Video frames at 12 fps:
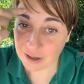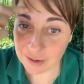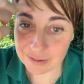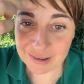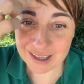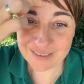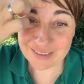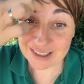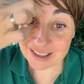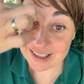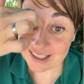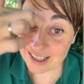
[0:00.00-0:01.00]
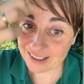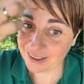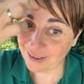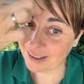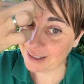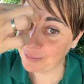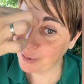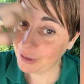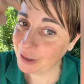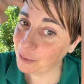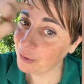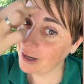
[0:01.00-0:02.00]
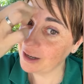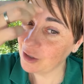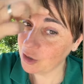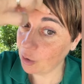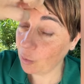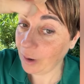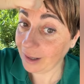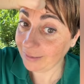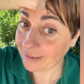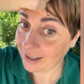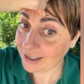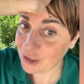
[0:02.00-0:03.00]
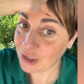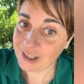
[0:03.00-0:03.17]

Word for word: sono evidenziate ancora di più le rughe che ho qua tra le